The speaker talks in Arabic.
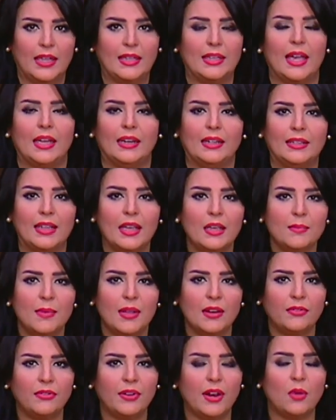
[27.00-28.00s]
يعني
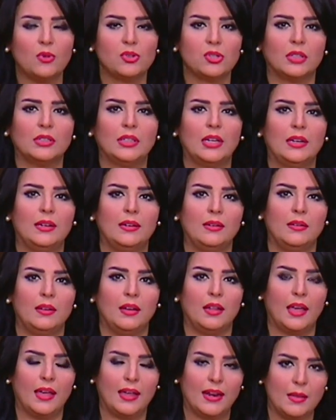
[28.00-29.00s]
دايما في الاوساط
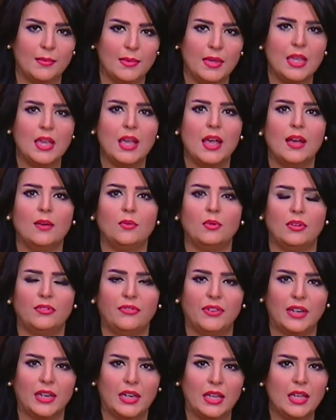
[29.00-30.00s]
الاعلاميه
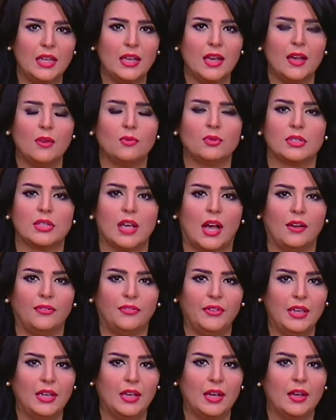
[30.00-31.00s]
والفنيه
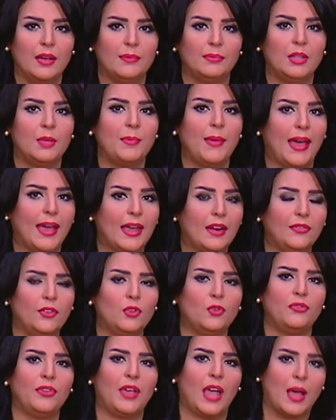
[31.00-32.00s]
والصحفيه بتبقى عارف
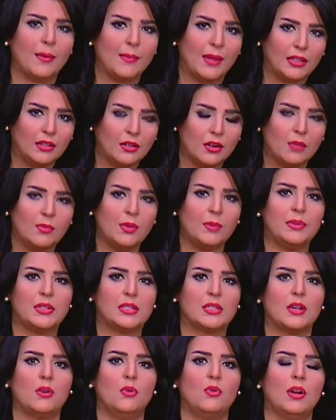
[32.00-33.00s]
انه في عمل درامي
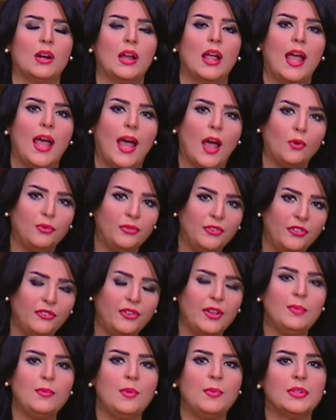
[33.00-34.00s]
بيتصور او في
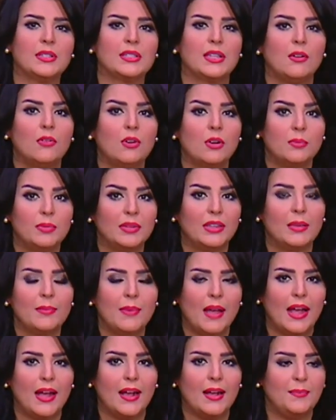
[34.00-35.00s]
فيلم بيتصور
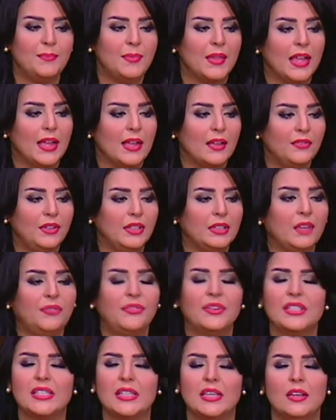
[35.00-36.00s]
بتبقى في
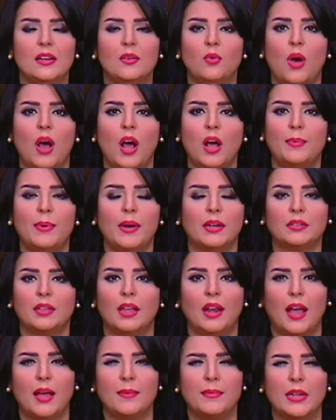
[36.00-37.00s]
تفاصيل واخبار
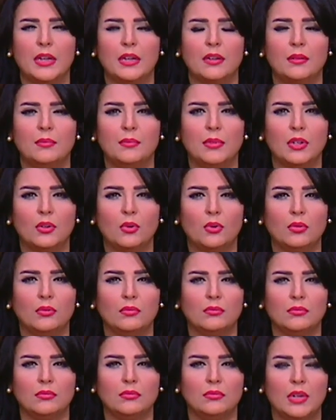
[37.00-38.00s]
طالعه من من
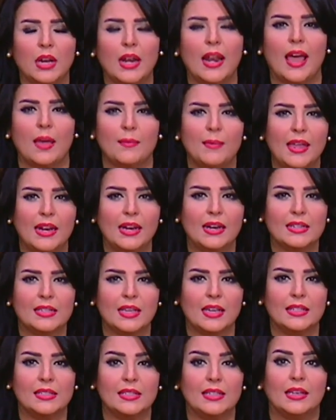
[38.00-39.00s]
من الاعمال اللي
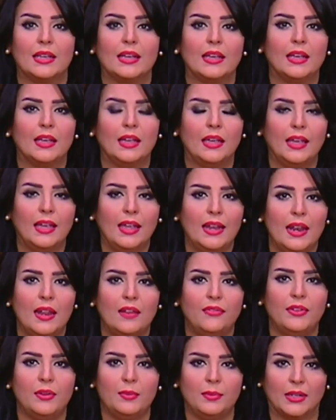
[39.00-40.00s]
زي دي الا
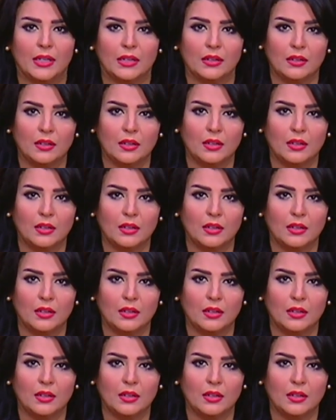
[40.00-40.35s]
الفيلم ده